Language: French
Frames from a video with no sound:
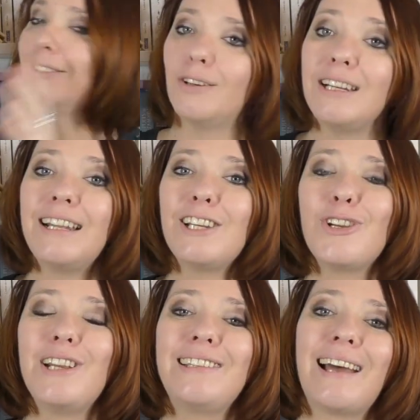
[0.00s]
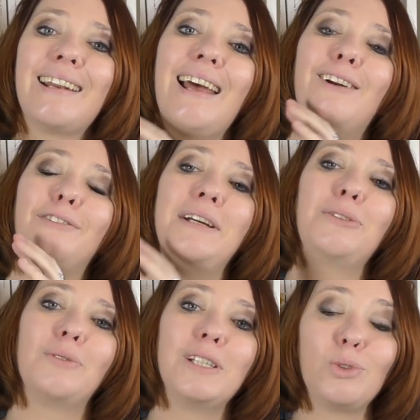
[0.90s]
Dans les Neiges de l'Éternel, en
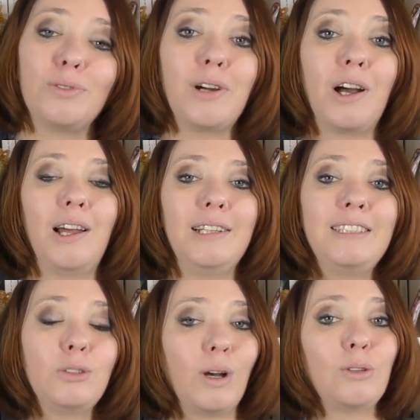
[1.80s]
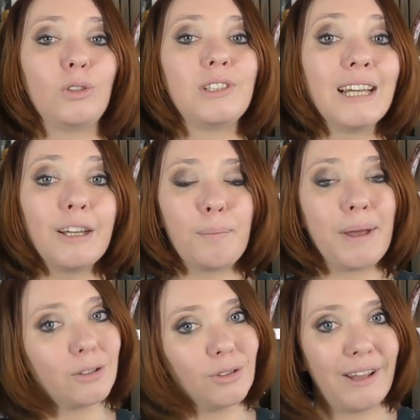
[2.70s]
fait, on va suivre euh, l'histoire de cinq
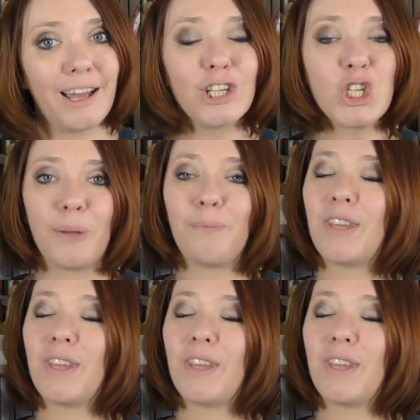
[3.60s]
personnages.